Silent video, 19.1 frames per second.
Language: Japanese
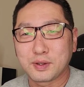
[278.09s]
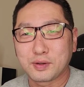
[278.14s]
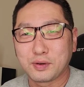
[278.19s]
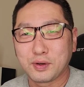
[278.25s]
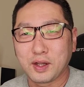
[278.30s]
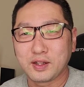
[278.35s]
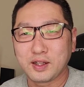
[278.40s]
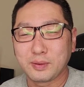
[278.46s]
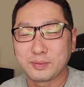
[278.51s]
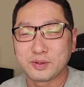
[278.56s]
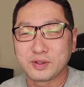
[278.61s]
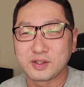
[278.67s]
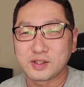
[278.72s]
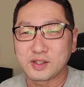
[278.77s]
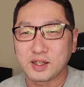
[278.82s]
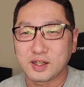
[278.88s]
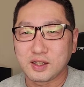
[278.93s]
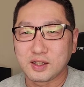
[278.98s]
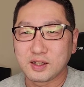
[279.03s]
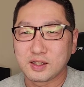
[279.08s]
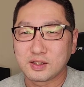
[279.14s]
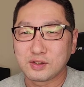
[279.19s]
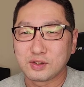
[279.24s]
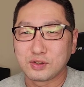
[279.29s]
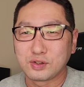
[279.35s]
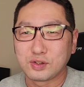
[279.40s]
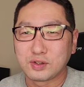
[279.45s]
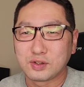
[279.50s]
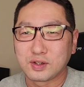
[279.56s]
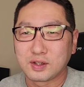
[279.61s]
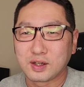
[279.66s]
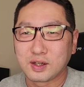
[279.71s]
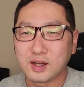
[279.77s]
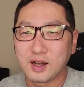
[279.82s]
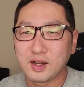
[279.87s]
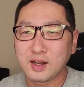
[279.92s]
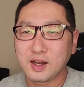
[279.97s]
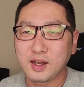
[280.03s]
まあ、これは多分ですね、その
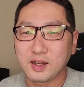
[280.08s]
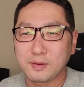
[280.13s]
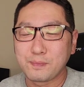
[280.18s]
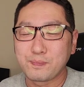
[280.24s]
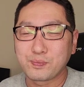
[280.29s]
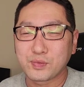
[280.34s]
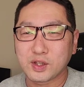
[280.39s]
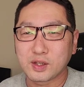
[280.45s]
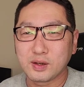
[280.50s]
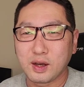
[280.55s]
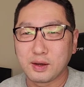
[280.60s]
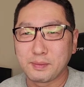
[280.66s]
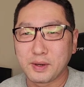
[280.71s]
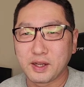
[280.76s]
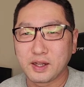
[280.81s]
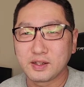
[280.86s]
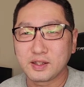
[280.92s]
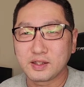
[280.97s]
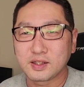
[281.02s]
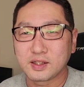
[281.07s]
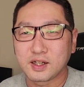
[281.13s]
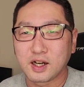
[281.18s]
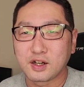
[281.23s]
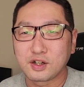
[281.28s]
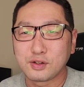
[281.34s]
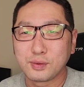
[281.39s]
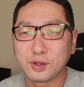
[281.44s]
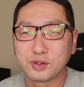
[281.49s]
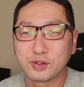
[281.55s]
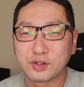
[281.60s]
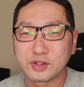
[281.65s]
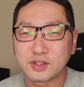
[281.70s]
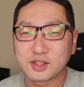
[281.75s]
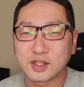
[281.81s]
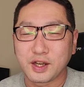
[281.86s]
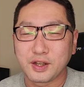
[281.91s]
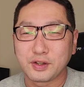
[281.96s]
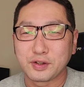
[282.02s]
考え、学んできた学問の
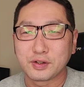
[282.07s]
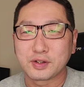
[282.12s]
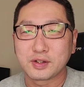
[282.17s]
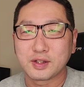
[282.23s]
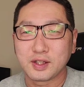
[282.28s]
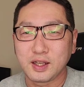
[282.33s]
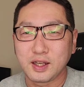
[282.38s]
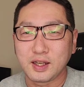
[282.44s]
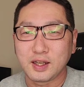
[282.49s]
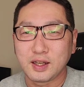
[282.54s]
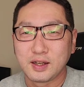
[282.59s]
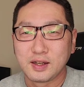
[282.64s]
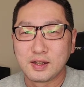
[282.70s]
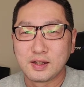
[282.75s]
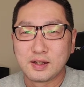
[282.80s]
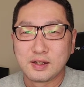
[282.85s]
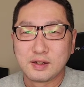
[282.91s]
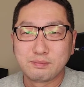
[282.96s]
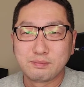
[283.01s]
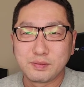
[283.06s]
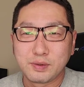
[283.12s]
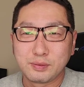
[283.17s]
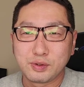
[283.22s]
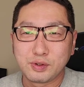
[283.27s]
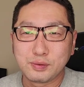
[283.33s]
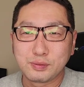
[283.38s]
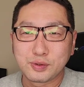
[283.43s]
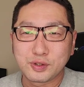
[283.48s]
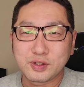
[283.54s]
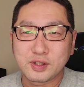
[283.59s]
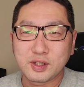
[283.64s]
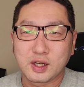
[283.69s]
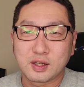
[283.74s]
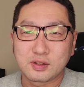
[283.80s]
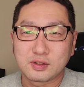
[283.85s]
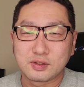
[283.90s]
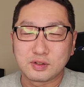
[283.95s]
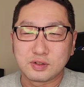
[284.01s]
違いによって、まあ、僕も物理
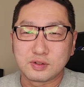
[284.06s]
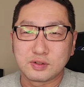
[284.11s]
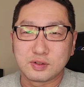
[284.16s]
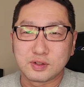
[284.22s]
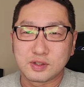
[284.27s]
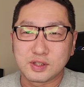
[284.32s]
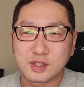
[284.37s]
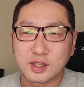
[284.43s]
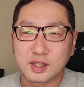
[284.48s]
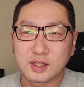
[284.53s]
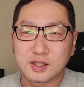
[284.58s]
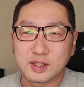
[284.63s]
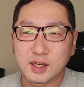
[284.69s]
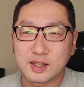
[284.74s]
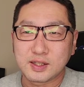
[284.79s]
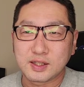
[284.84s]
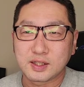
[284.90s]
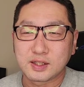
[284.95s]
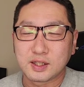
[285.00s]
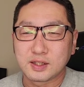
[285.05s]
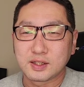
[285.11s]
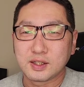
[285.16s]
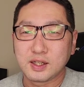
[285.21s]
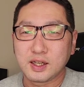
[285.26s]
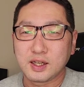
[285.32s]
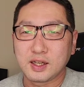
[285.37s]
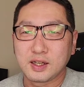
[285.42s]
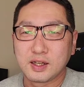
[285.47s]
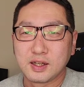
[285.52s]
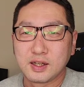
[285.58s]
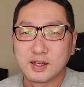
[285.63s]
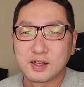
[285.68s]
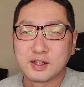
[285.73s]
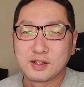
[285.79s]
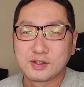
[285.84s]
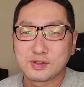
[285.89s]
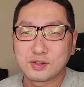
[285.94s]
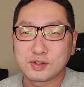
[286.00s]
学をですね、大好きなんで、
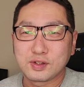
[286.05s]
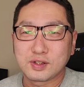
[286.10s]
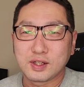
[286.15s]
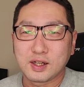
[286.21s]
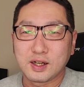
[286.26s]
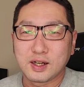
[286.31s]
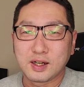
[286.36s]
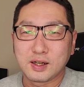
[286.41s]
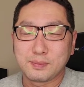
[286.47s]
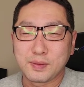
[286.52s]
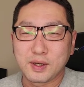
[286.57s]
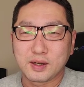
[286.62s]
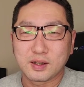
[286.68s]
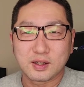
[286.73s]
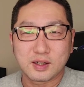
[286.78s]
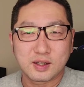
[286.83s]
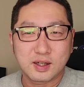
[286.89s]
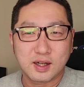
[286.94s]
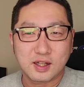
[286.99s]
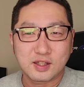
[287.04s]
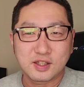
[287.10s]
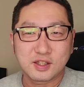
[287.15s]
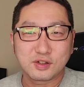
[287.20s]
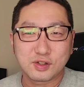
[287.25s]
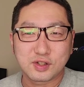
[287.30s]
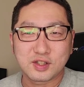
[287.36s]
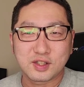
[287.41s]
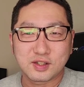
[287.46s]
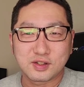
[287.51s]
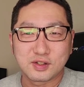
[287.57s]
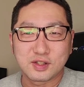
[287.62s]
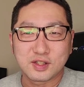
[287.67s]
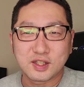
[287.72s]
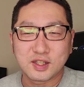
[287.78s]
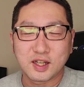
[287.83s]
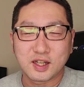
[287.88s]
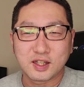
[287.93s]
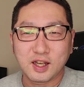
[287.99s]
そういった、まあ、カチッとした数
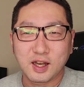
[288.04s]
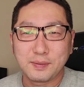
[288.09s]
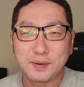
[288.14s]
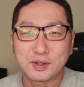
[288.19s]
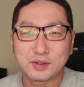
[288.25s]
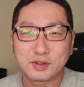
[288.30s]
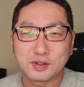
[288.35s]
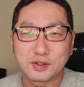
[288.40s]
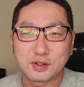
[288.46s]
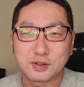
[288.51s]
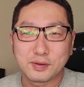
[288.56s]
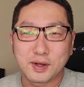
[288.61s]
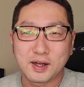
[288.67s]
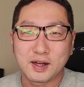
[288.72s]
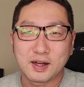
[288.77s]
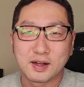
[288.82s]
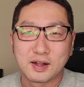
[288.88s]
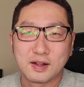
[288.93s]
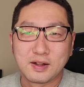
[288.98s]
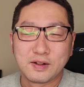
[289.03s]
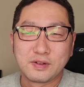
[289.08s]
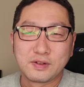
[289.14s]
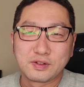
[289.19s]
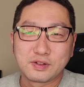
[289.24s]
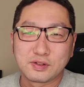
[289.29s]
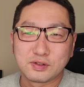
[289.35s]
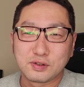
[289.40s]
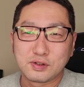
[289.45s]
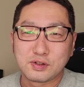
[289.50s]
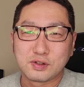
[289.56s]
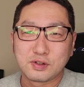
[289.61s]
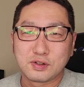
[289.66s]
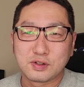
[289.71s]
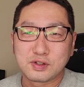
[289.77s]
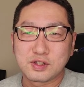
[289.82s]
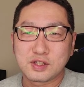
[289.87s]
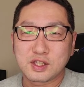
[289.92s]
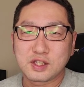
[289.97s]
式に当てはめるっていうよりは、そ
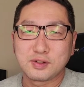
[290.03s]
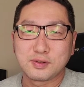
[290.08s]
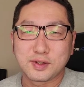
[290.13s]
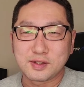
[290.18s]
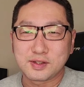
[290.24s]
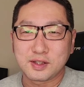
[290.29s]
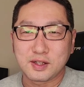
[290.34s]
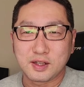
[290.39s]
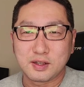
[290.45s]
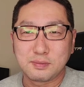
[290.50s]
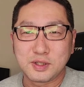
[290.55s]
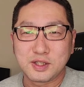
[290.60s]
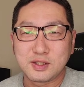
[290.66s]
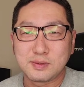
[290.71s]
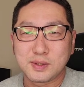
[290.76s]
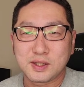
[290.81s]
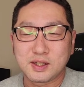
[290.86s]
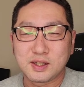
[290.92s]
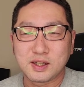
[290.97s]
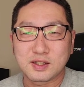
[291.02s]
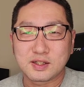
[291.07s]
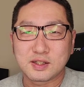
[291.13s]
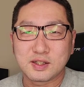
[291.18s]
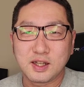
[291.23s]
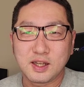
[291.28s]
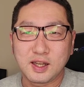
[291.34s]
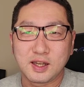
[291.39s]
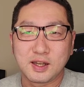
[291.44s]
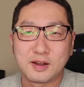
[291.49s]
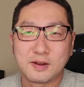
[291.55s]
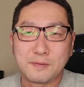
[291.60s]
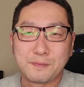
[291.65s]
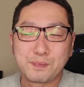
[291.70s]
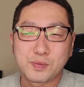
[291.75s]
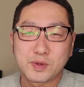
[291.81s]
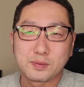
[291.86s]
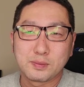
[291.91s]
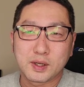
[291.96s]
の式をですね、導き出して、
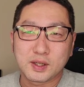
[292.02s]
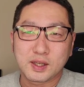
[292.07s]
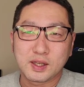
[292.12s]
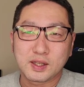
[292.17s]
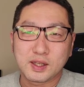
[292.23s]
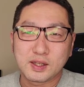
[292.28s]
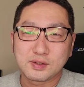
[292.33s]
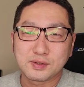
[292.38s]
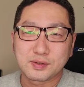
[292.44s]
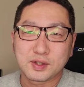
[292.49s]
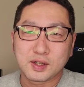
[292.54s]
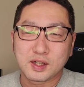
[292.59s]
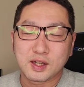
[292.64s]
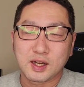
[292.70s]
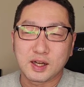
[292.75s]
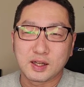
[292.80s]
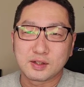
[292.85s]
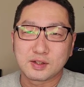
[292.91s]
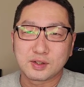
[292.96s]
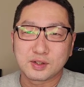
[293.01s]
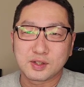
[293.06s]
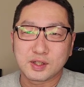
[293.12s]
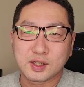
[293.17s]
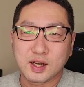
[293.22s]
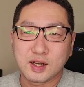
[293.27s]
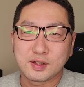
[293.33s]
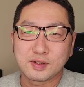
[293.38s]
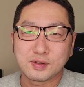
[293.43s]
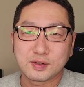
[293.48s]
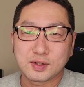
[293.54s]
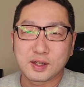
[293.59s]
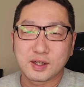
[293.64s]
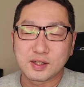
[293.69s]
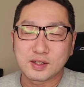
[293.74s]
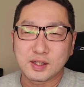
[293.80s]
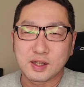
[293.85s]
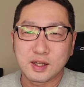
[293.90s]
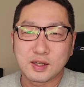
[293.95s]
まあ、経験則から、そして観測
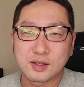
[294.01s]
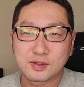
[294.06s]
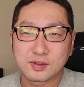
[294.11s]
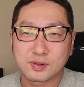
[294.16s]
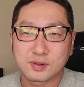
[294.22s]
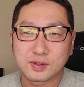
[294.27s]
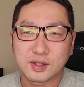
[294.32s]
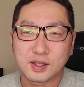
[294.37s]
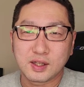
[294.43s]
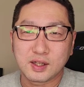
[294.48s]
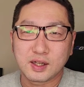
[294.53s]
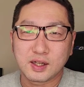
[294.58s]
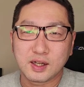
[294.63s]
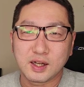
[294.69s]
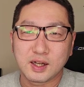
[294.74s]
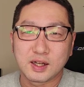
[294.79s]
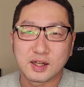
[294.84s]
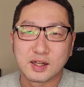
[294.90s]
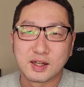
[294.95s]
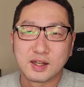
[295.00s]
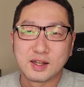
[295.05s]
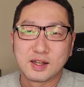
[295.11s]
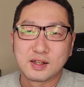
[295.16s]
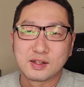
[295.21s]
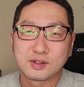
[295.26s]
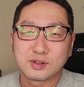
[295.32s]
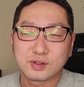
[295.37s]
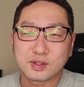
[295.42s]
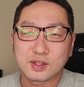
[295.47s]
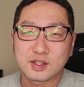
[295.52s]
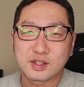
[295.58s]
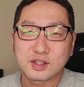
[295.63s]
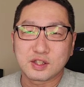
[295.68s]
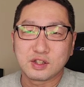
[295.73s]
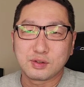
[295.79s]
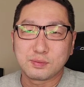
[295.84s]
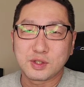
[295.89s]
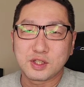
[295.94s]
からですね、測定から、そういった
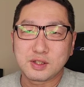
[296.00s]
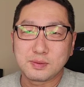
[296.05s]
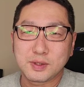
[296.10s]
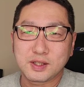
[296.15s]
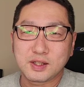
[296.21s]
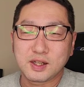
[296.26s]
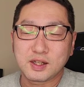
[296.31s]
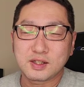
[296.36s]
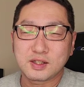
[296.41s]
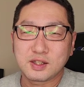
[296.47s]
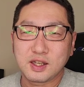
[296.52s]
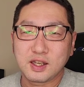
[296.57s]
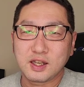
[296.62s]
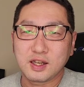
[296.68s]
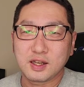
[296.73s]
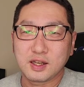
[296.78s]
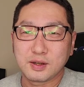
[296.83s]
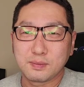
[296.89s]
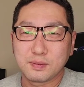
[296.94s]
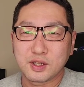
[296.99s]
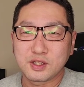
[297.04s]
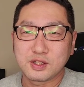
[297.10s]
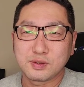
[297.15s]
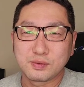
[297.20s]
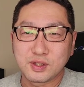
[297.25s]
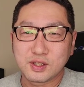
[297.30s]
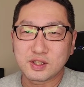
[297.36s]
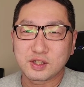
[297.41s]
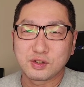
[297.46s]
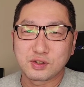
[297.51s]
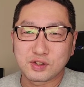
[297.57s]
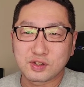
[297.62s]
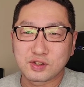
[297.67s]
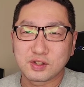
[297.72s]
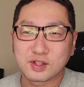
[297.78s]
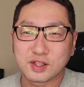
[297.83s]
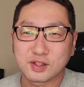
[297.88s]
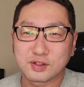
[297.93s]
式を導き出して、まあ、自分で式を
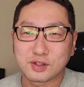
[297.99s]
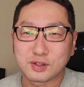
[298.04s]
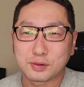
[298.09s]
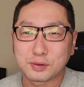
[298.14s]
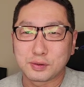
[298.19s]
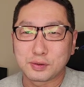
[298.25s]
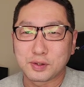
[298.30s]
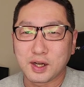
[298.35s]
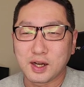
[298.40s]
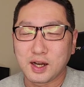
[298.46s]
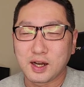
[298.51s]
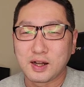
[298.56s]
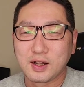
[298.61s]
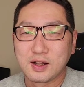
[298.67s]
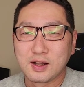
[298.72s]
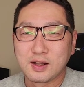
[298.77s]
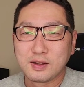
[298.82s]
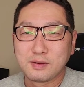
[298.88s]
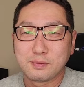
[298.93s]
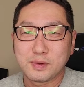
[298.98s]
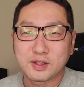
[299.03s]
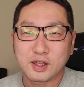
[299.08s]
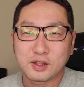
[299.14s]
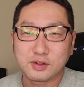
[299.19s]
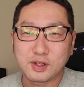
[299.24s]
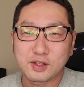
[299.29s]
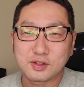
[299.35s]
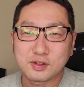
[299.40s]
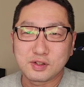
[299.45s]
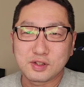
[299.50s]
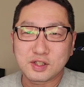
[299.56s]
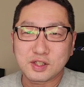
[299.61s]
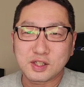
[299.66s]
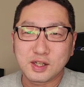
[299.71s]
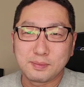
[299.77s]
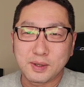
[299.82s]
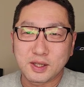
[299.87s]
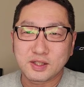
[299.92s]
作っていくっていうところが、まあ、たとえその
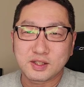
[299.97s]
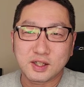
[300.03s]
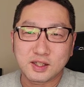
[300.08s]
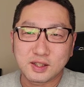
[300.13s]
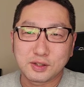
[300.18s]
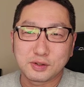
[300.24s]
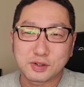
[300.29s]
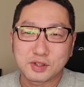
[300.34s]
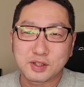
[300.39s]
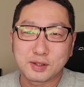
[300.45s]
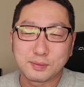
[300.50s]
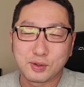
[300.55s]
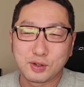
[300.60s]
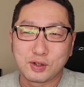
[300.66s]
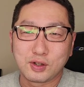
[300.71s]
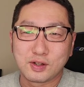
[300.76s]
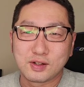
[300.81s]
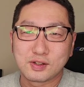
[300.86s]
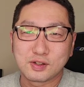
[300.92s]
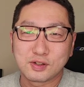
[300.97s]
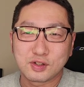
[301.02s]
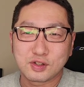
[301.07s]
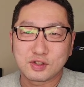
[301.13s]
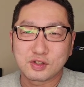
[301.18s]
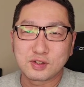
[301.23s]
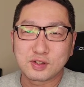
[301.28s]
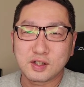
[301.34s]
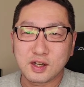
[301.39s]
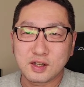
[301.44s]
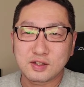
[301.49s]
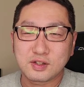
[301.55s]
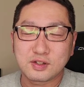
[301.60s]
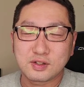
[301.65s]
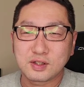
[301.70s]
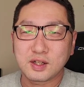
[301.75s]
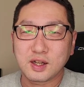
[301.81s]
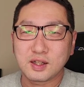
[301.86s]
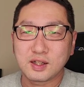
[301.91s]
式が間違ったとしても、その瞬間
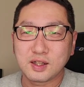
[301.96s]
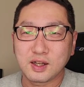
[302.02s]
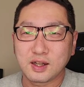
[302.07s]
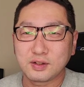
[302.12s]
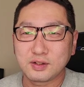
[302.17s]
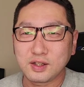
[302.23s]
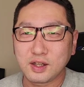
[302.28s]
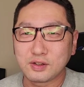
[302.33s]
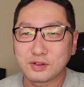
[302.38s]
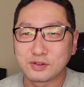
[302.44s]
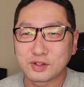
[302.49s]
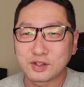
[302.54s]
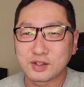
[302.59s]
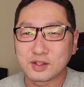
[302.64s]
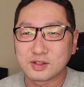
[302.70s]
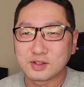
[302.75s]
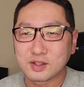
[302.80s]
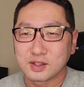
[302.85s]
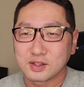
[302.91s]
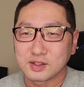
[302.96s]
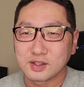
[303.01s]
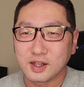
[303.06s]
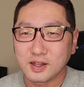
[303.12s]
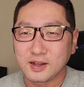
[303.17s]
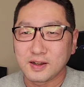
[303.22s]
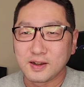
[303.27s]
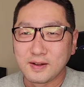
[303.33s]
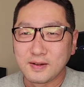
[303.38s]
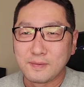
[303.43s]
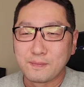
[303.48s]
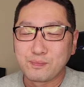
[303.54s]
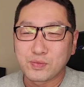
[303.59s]
瞬間である程度のですね、